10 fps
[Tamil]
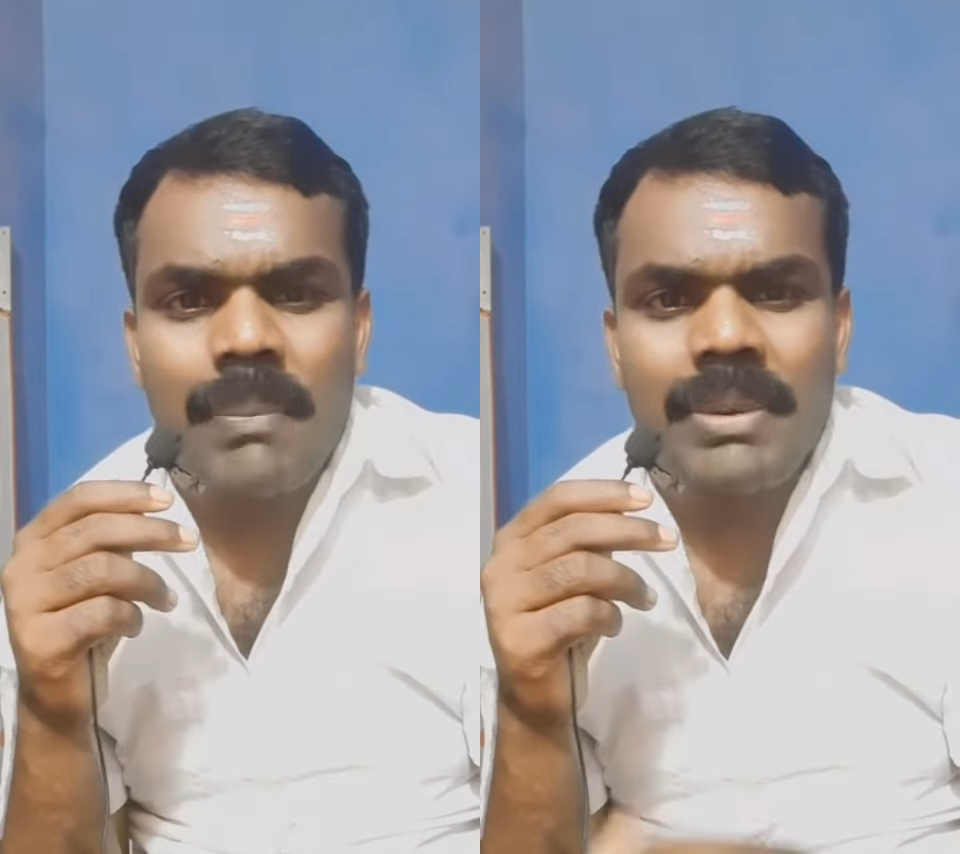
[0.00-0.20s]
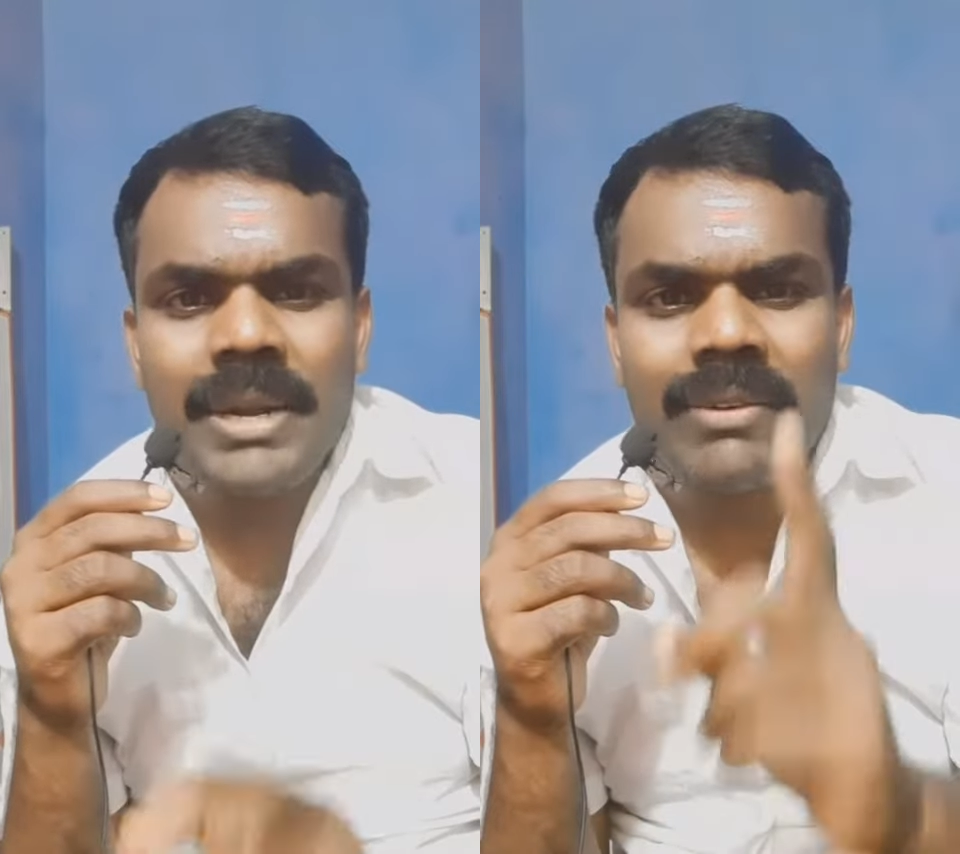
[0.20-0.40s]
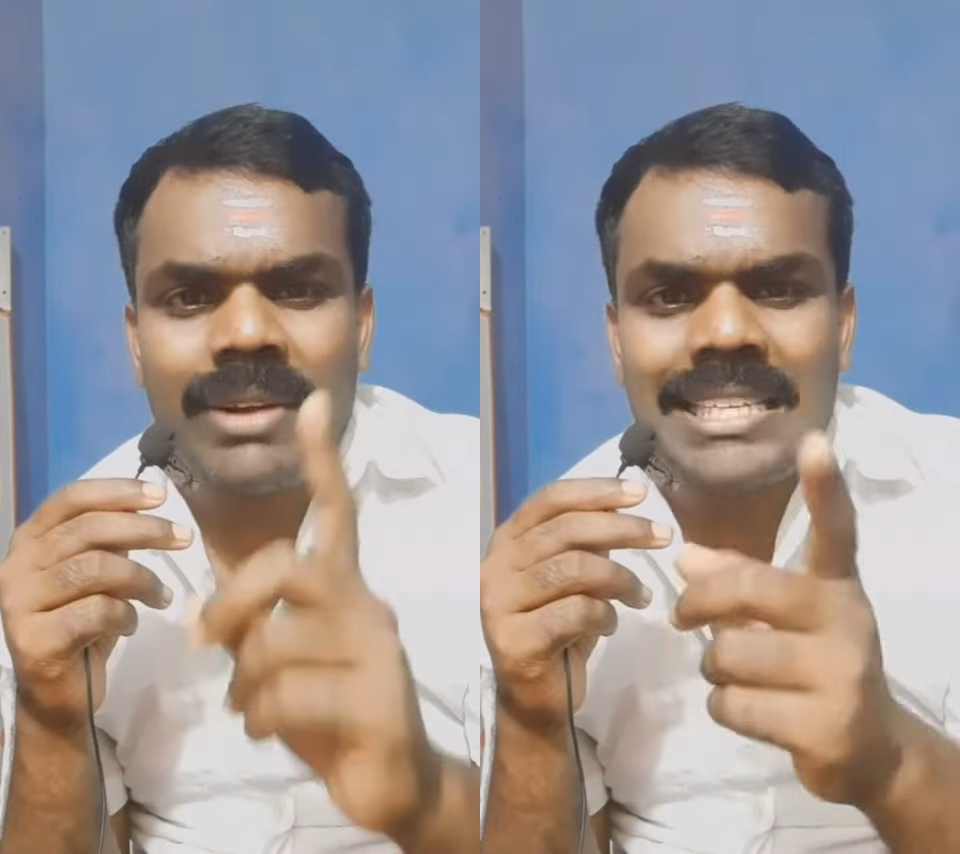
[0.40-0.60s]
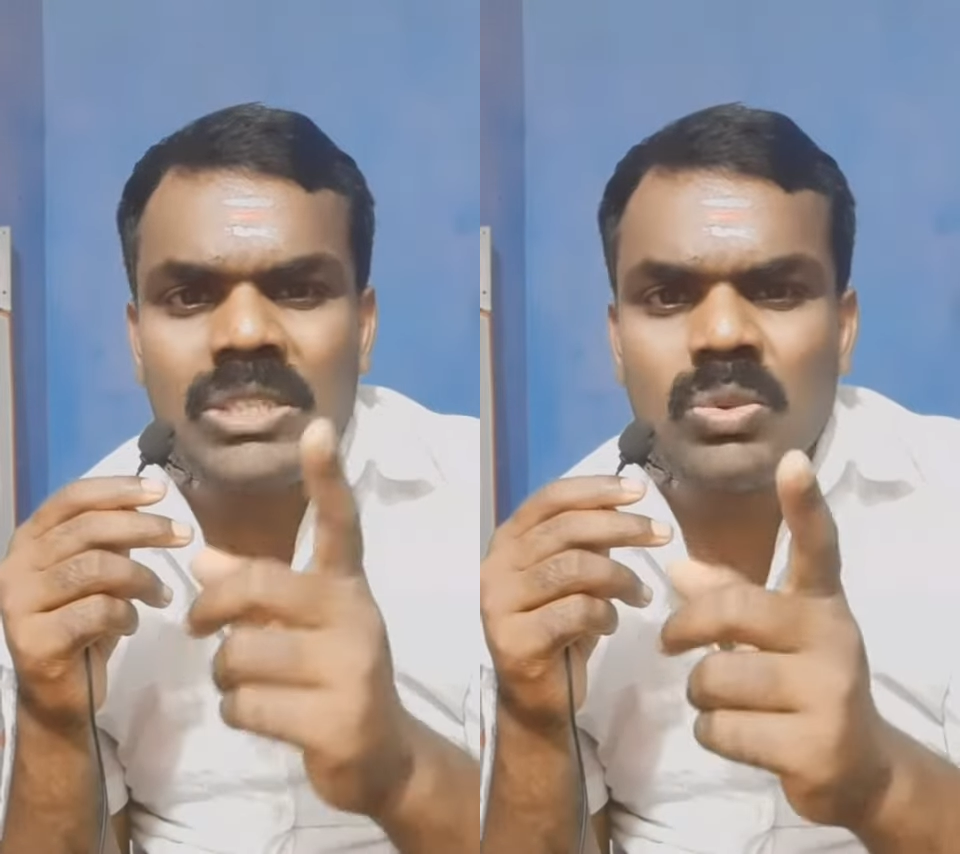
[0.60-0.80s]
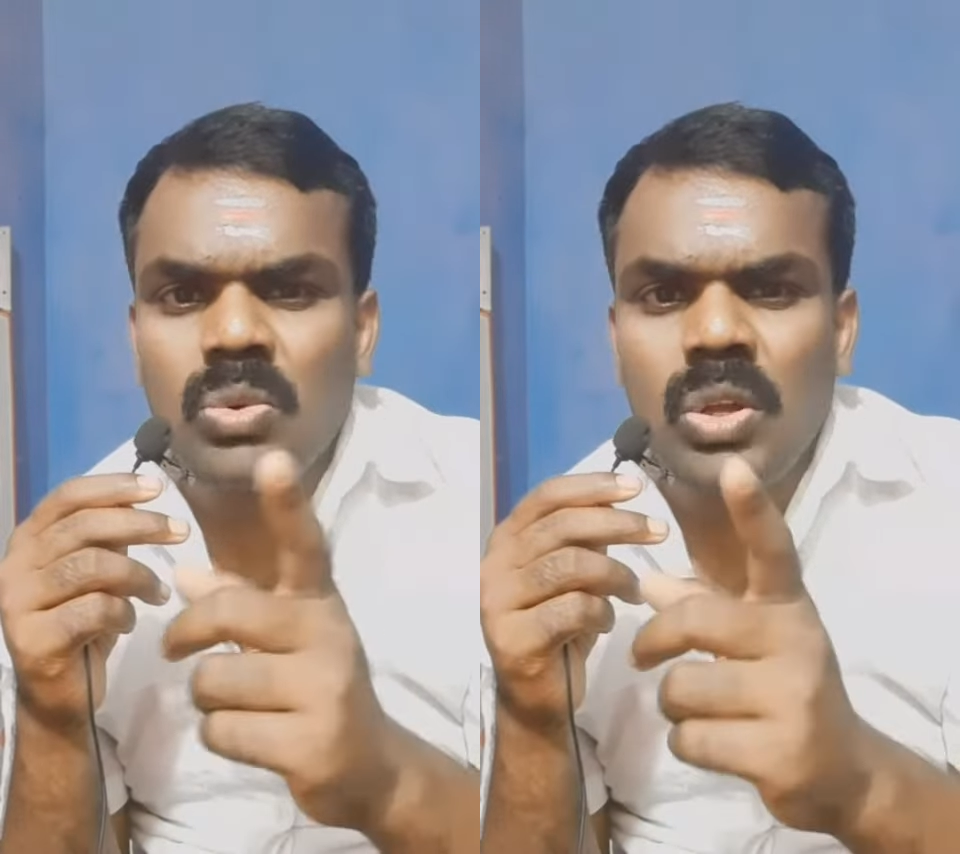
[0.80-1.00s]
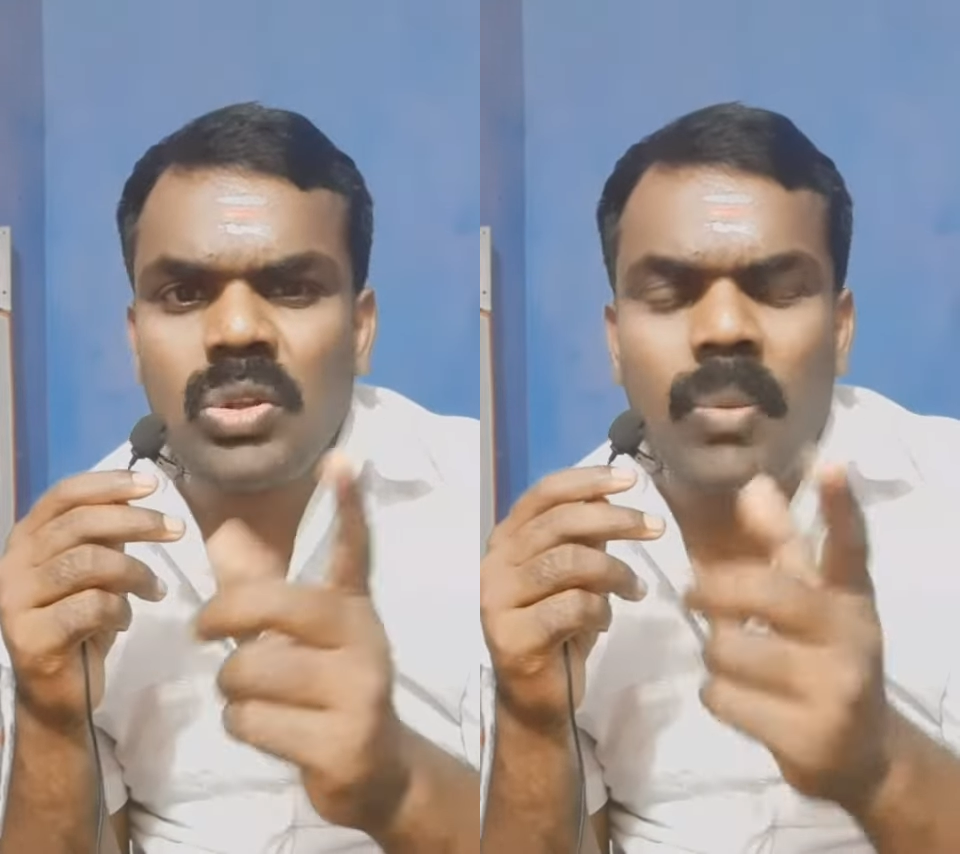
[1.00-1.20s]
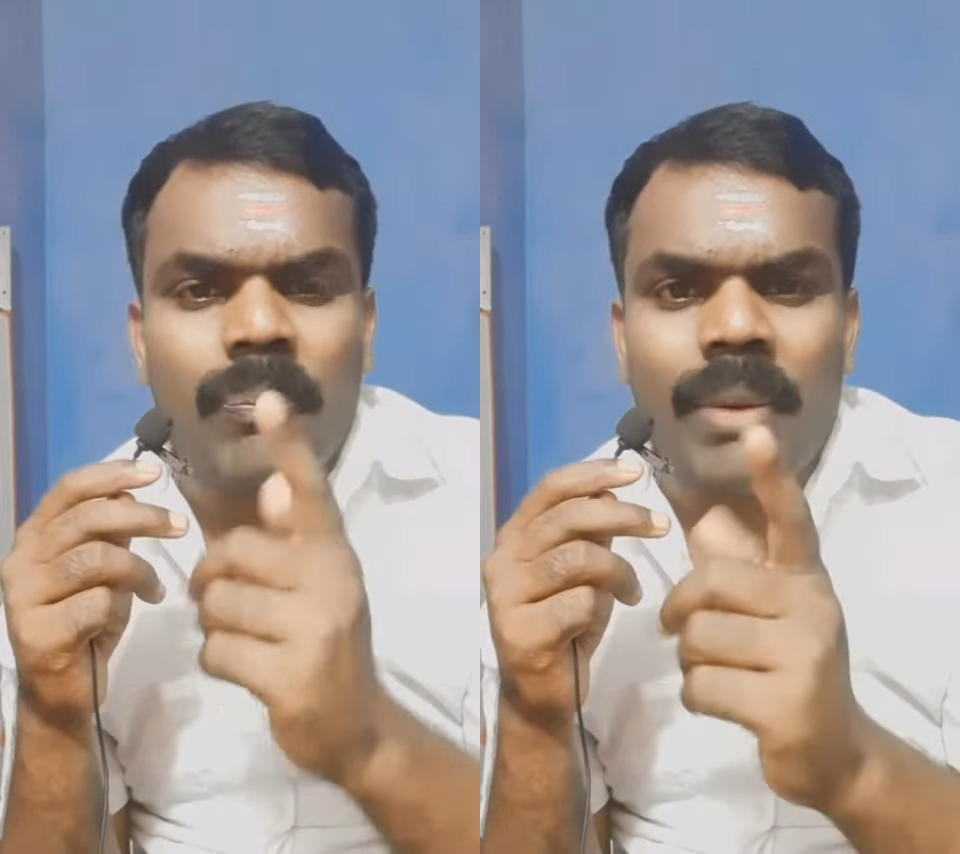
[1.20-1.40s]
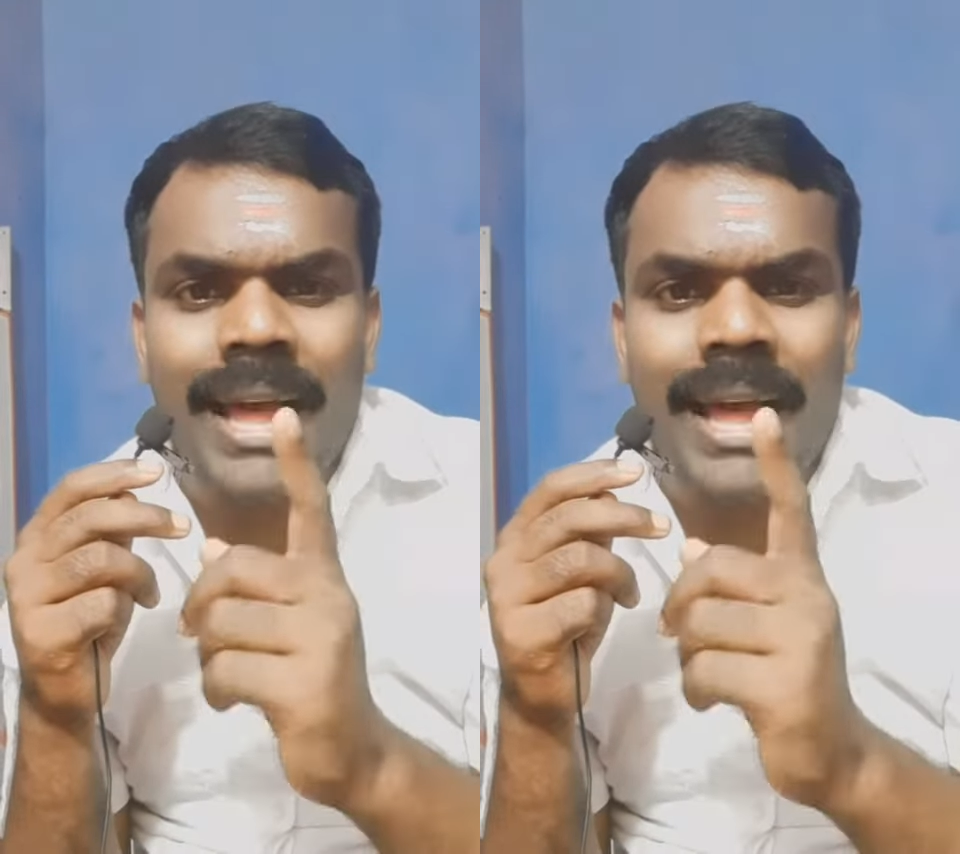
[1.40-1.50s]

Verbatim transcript: அப்படின்னு எவனாச்சும் ஊடகத்துன்னு